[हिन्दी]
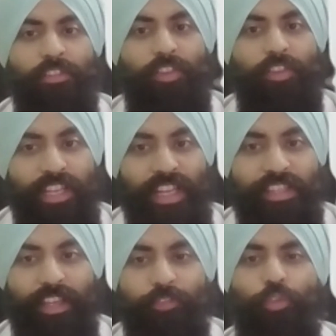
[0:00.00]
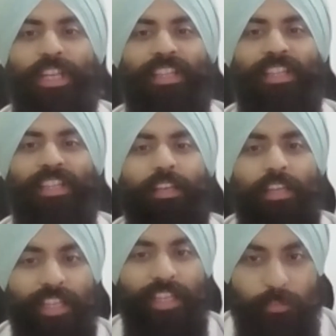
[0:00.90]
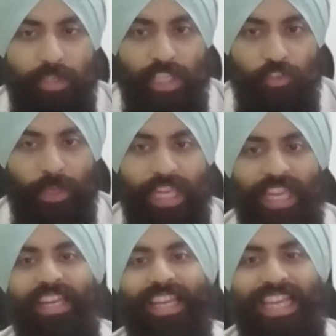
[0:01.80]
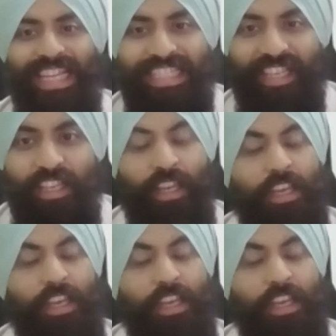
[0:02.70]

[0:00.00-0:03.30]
वरी रहते हैं वो रहता है लिटिल बिट ऑफ पेन ईचिंग